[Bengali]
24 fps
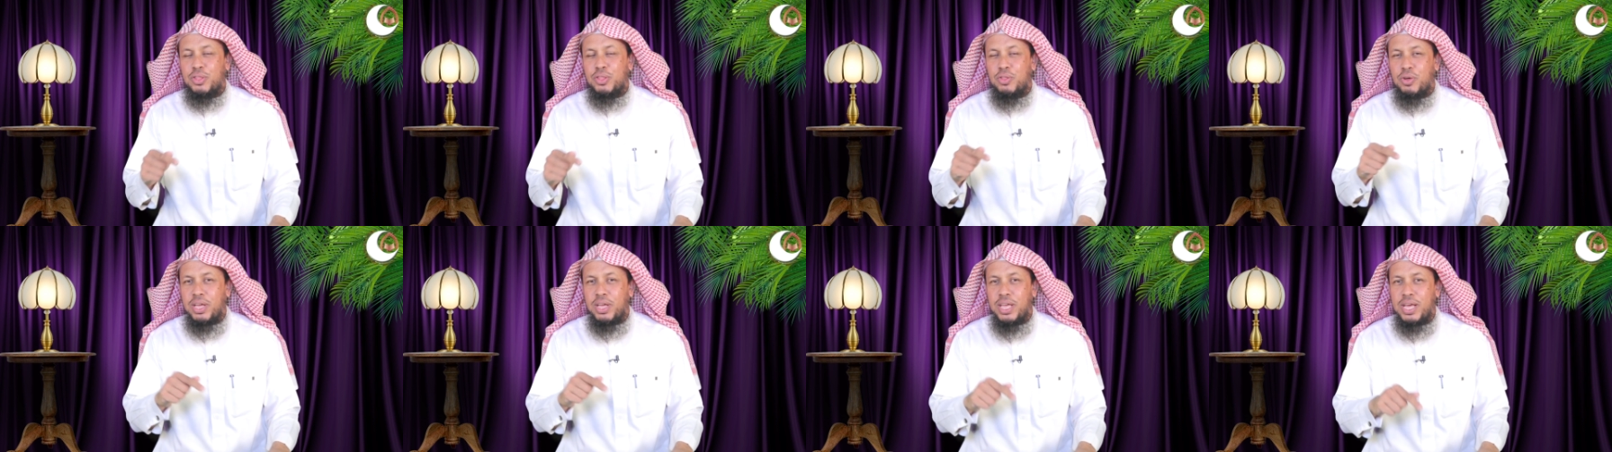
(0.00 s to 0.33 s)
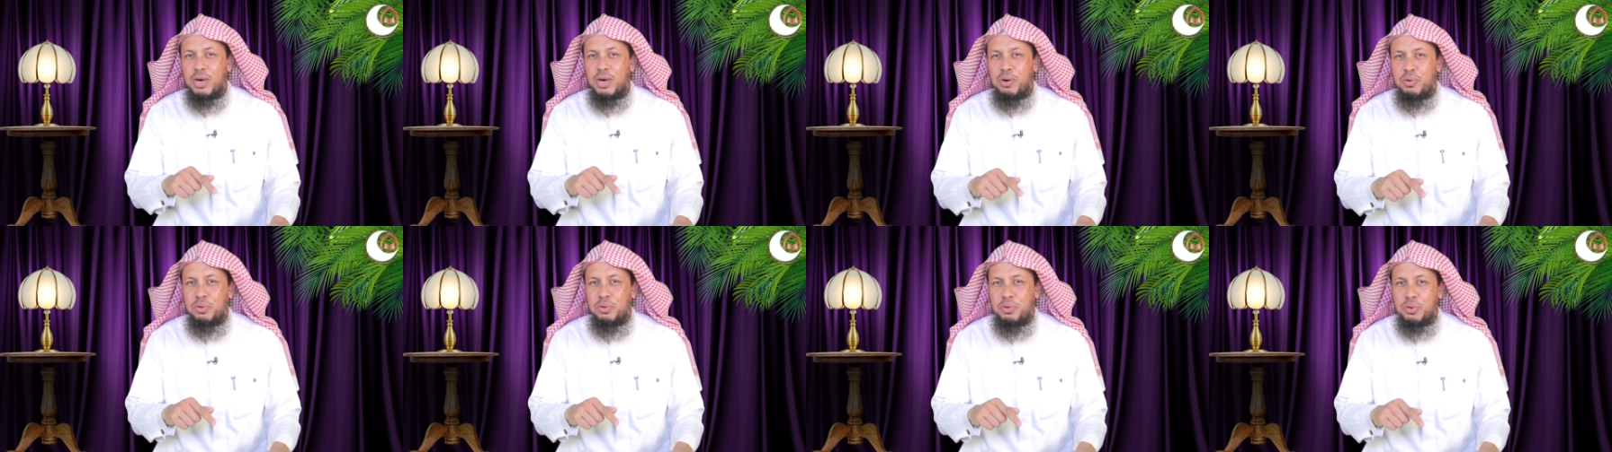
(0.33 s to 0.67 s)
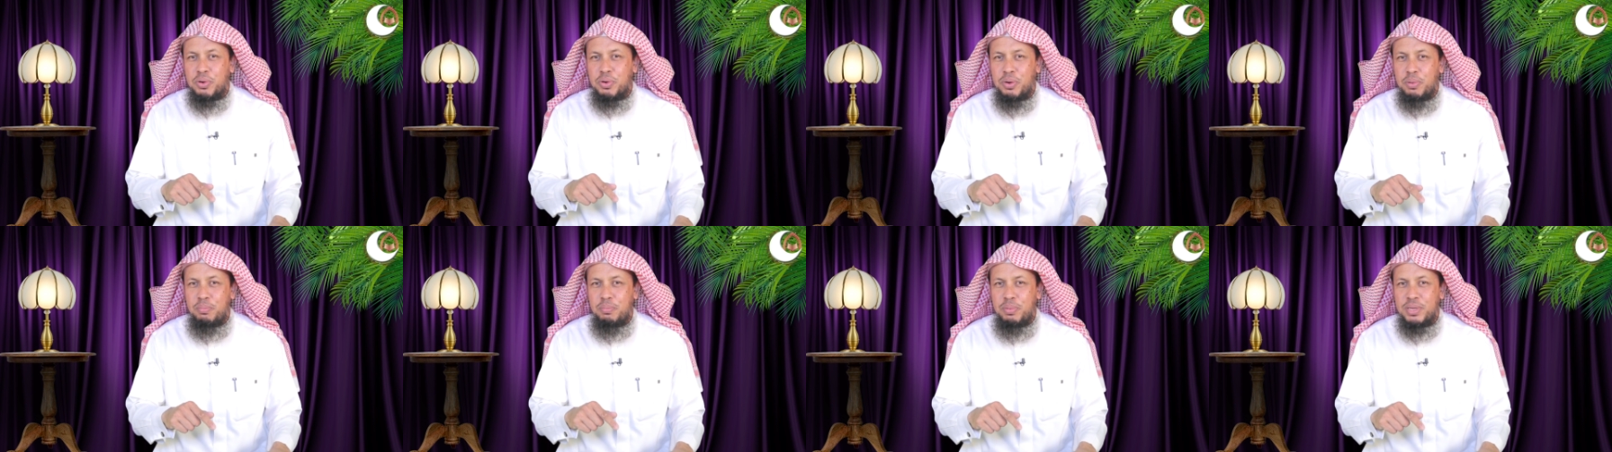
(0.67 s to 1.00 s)
দয়া
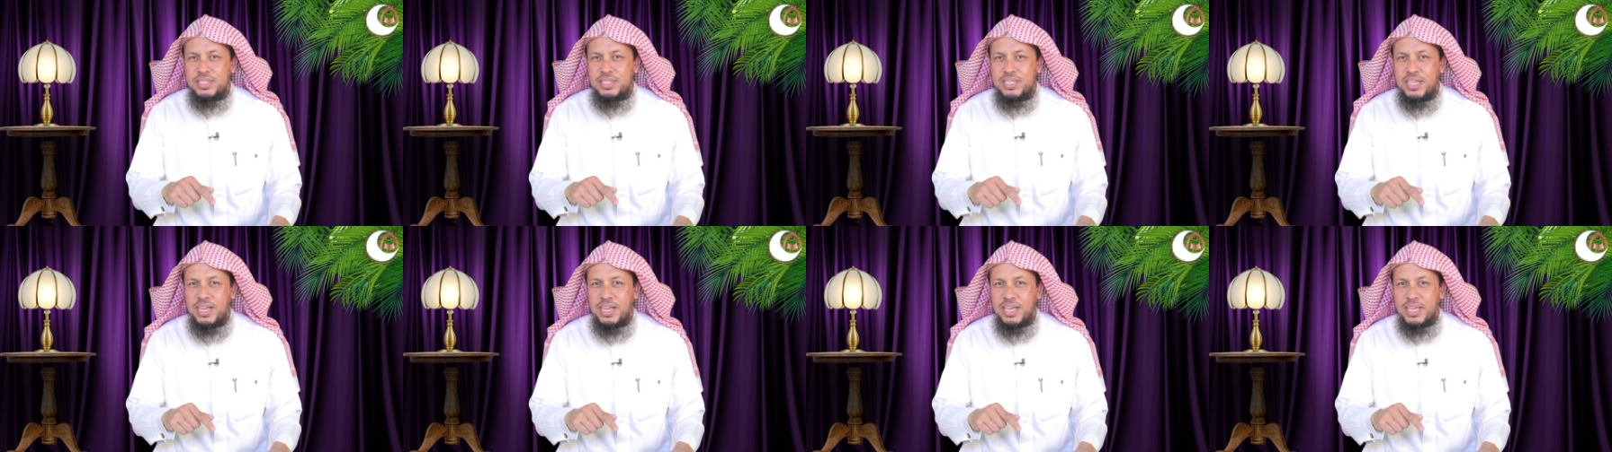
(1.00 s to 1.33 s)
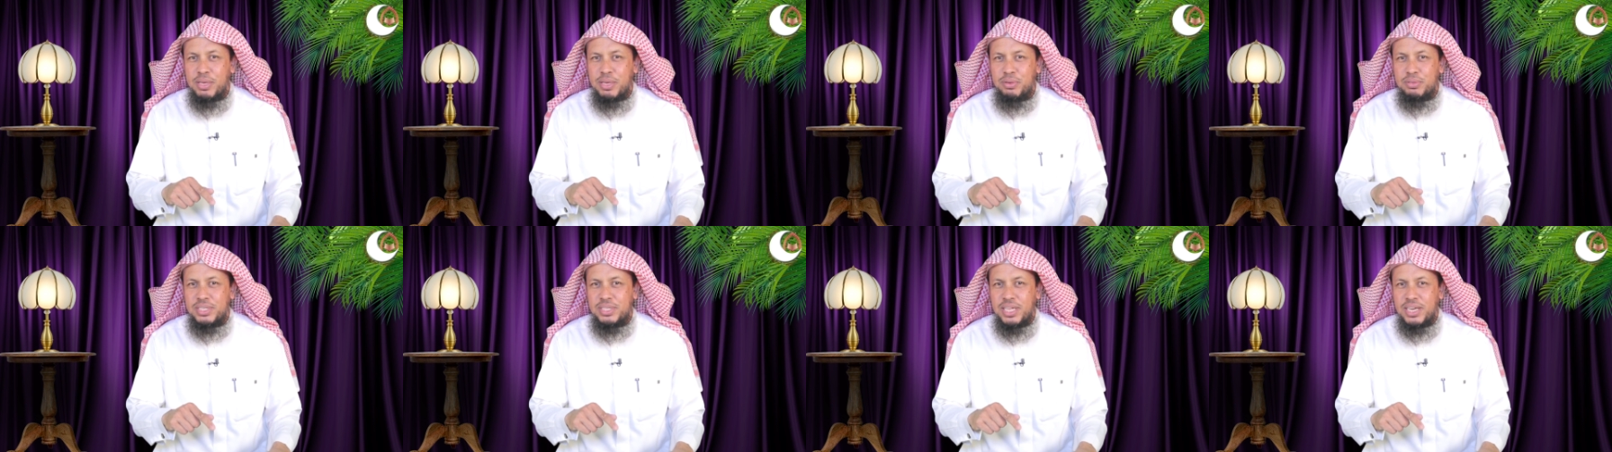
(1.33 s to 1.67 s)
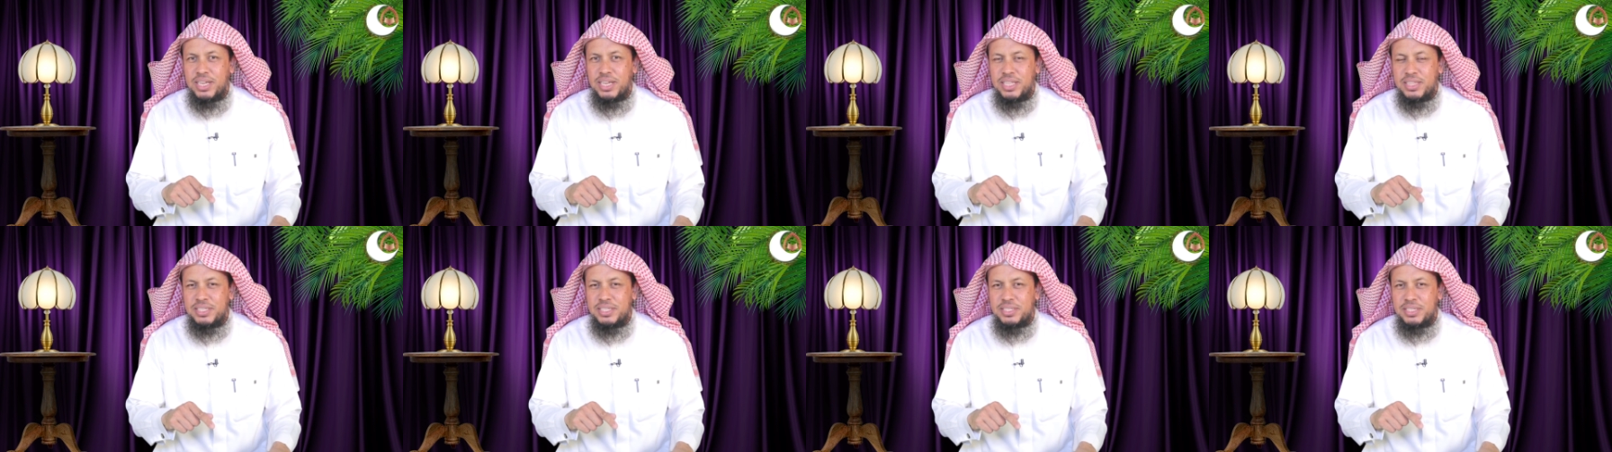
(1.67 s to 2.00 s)
অনুকম্পা ছাড়া কেউ
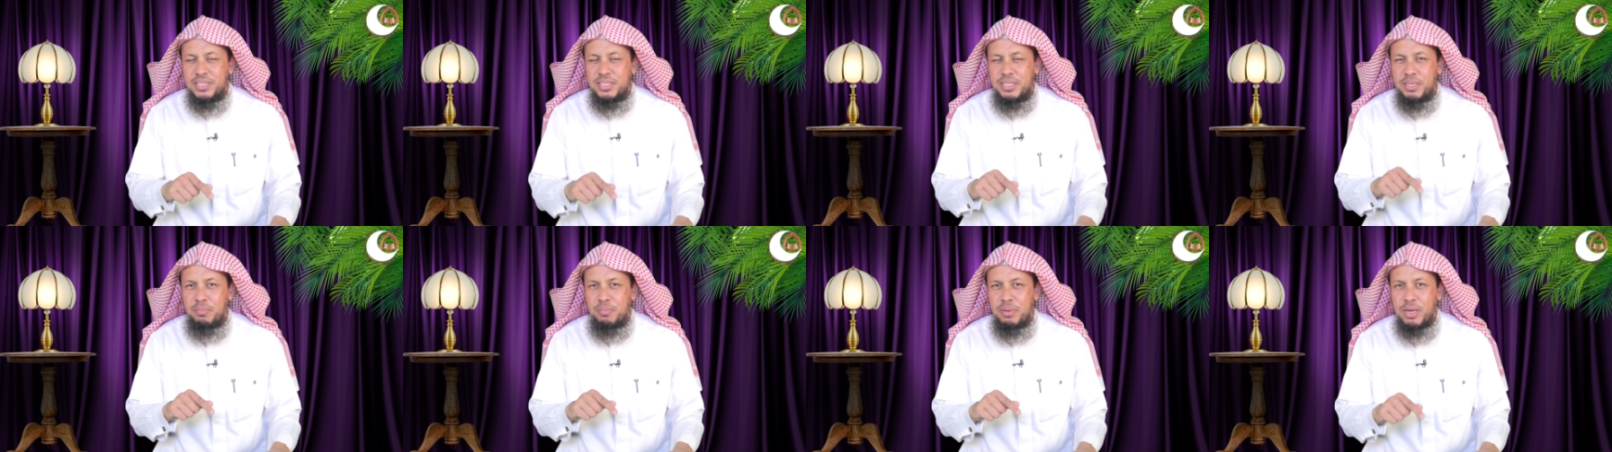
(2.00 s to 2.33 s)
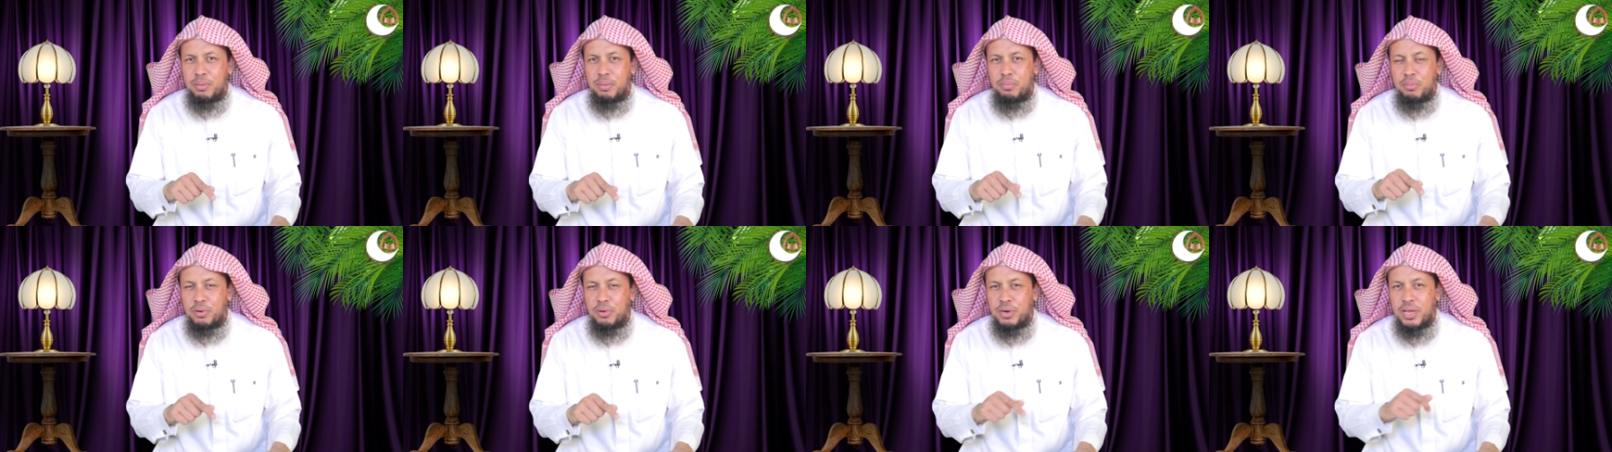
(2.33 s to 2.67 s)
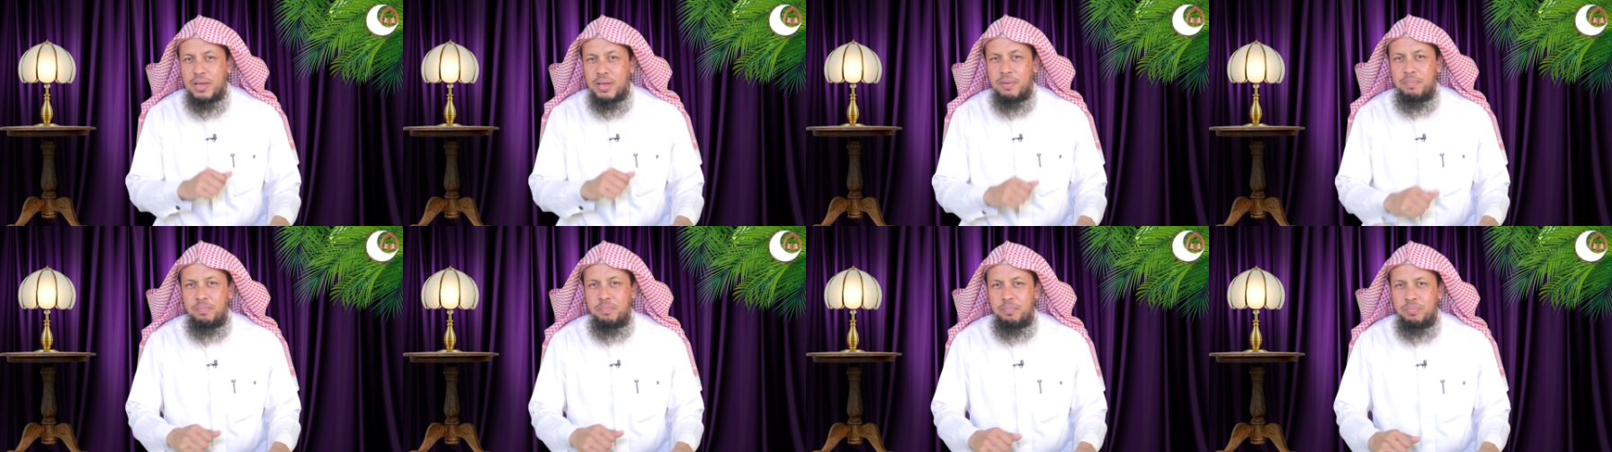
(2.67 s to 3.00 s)
জান্নাতে যেতে পারবো না